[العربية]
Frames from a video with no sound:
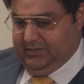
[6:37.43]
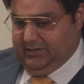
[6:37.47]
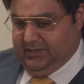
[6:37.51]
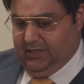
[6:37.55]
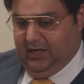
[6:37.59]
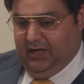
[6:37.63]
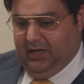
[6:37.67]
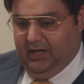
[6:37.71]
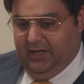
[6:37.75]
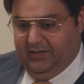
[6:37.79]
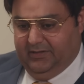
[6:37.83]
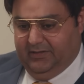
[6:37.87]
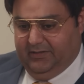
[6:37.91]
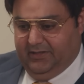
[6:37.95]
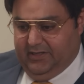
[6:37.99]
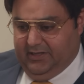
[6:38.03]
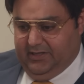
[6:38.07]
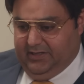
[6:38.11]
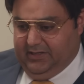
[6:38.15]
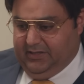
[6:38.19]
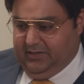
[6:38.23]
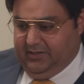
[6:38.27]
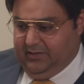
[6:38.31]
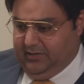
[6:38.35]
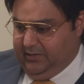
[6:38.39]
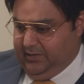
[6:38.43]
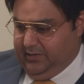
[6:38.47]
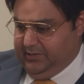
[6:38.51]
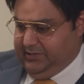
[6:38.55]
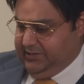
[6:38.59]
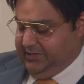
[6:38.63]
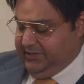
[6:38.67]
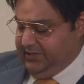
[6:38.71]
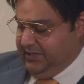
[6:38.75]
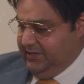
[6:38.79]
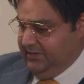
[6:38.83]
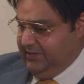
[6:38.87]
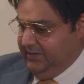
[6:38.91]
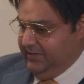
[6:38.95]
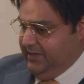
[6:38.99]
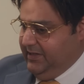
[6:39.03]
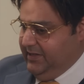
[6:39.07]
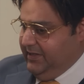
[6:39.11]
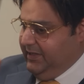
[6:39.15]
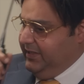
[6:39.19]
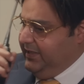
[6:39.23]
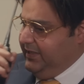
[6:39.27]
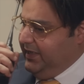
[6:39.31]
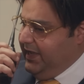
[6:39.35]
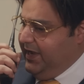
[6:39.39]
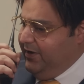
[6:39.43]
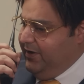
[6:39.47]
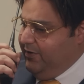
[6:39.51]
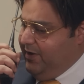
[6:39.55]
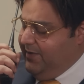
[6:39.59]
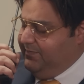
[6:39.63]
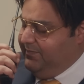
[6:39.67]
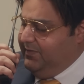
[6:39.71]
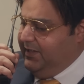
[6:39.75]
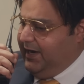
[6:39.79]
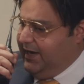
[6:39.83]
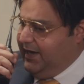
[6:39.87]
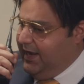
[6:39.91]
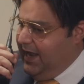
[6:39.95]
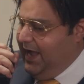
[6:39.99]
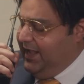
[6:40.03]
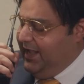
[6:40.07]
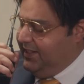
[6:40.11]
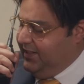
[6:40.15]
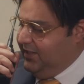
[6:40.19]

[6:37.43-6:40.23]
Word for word: صح خلاص ايوه يا ابني رجعها